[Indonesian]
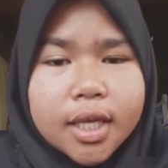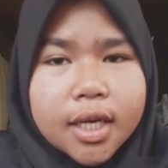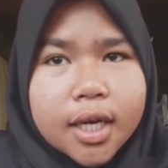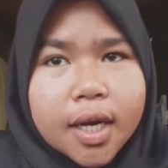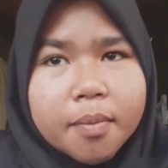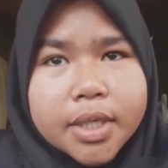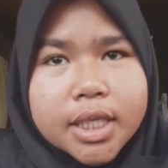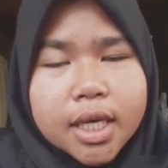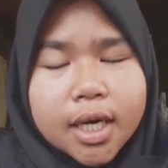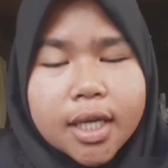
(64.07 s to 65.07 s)
dengan
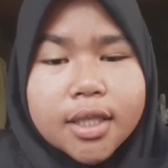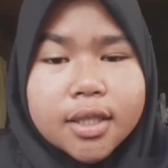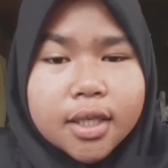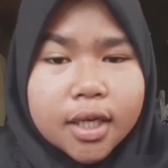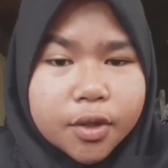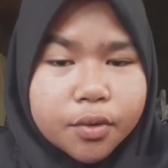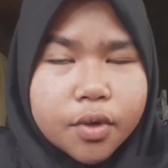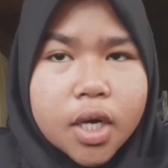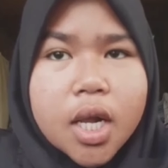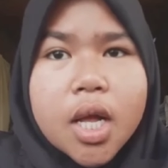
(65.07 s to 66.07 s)
masyarakat tak terhitung.
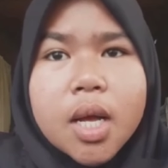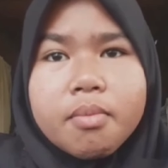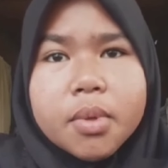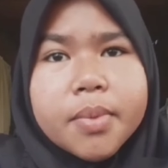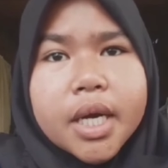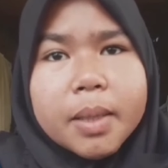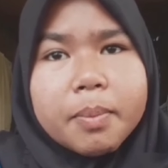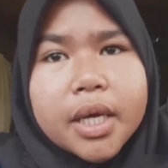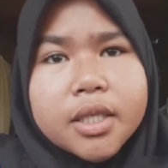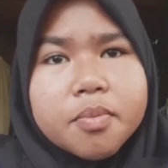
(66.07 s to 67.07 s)
Beberapa
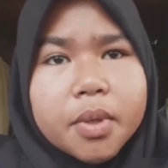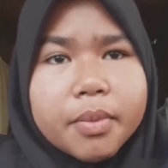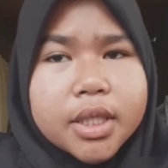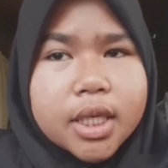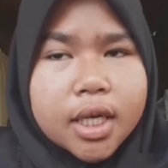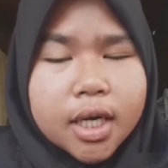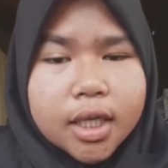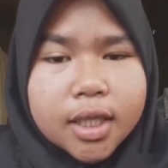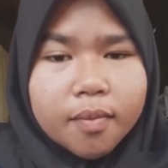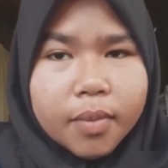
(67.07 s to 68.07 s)
aspek masyarakat yang
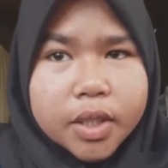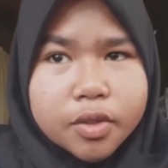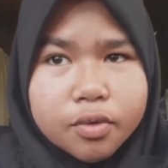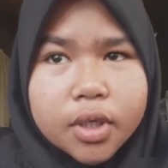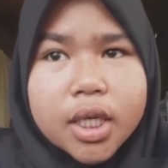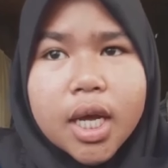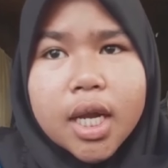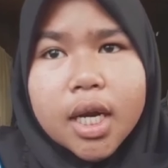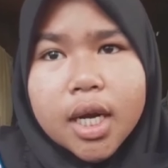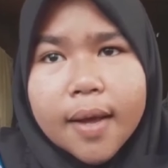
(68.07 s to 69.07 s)
masuk
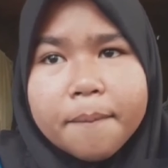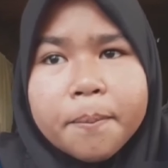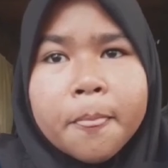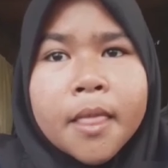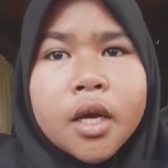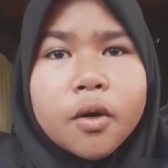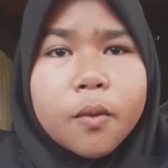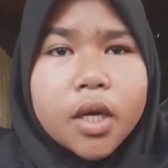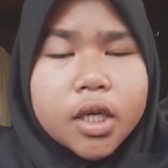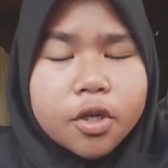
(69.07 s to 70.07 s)
dalam Ruang
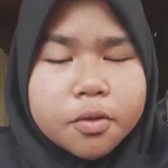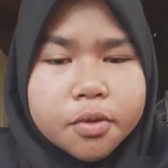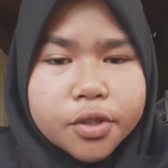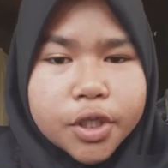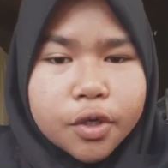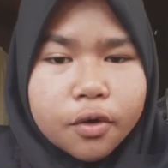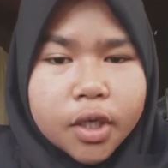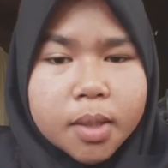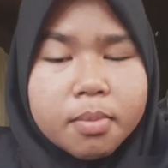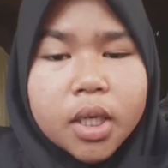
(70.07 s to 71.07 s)
lingkup sosiologi
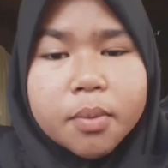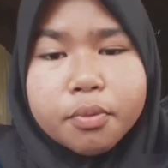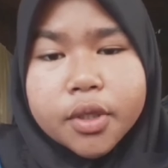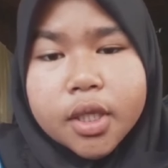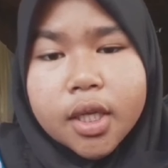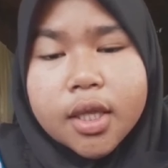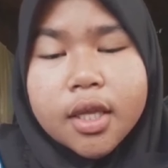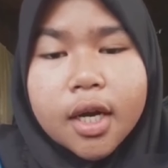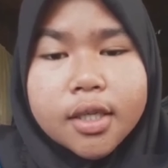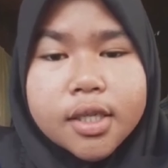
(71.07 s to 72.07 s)
meliputi
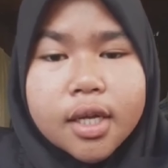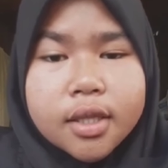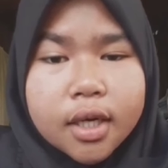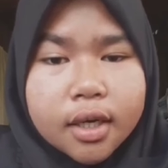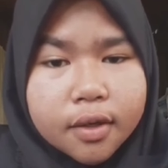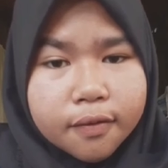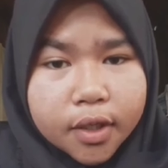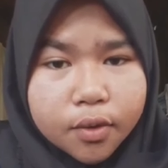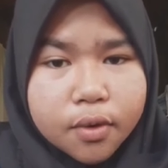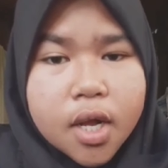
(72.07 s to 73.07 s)
interaksi antar
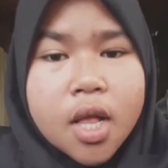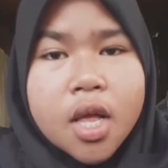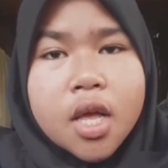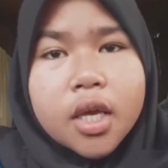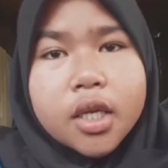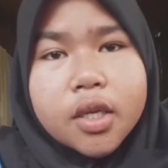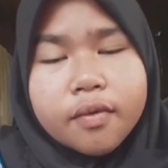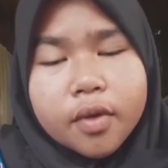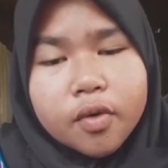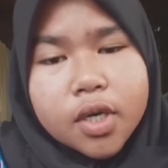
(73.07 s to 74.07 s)
individu, individu
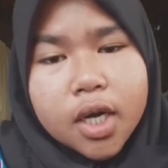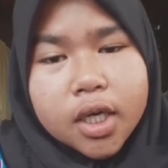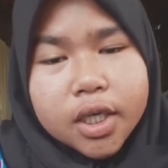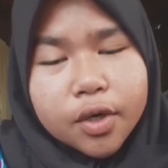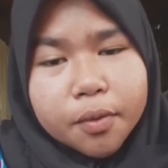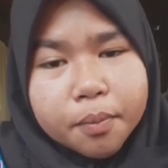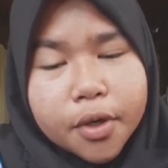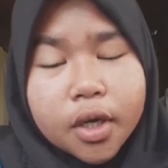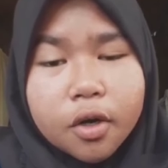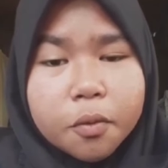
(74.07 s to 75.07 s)
dengan kelompok,
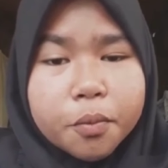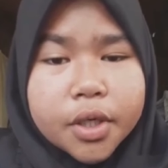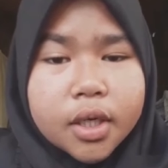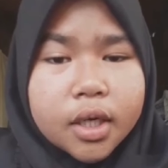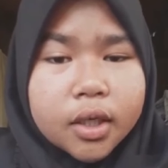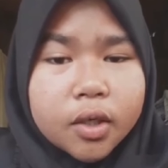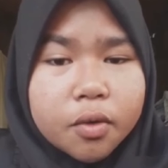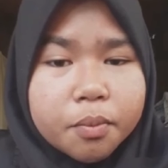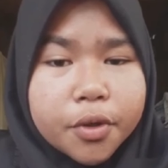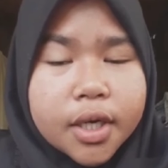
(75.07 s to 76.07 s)
kelompok dengan kelompok,
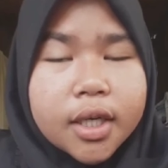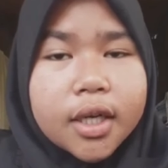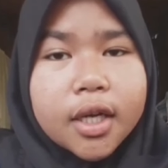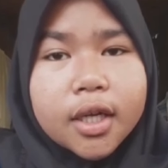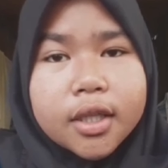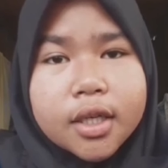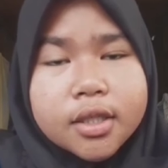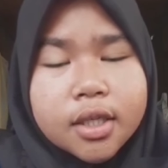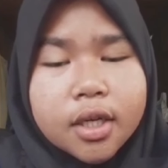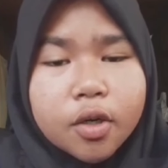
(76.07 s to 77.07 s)
dan karakteristik
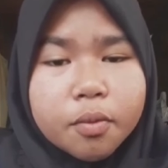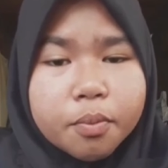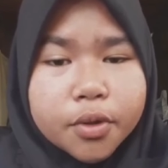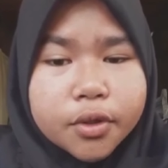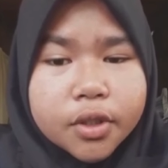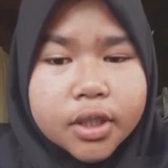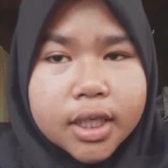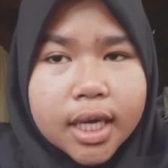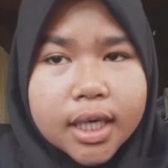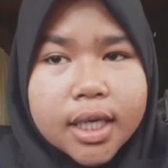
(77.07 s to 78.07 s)
kelompok sosial
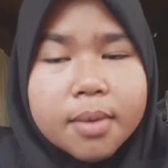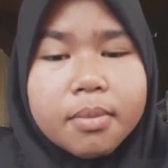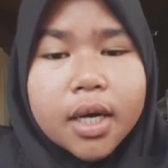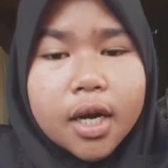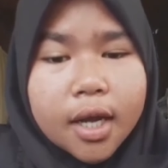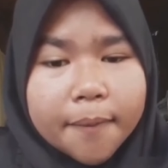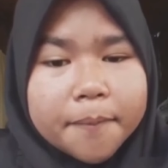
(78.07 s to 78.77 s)
yang beragam.